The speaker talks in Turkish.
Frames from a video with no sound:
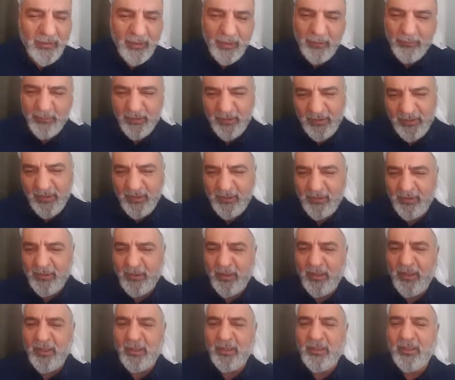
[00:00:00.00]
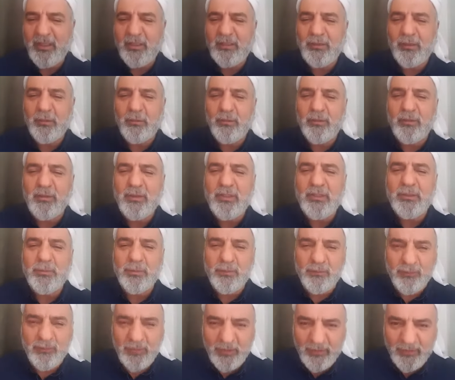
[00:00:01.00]
ama inanın ahirette onun
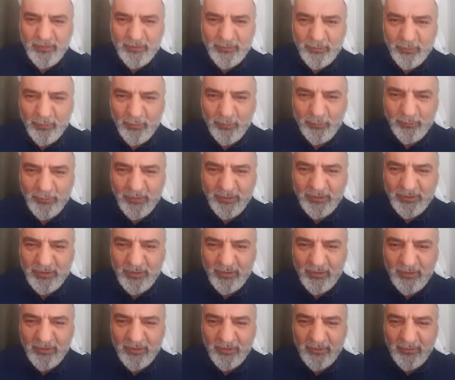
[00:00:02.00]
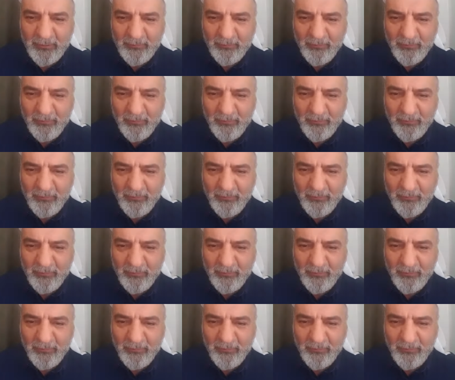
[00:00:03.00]
hiçbir faydası olmayacaktır.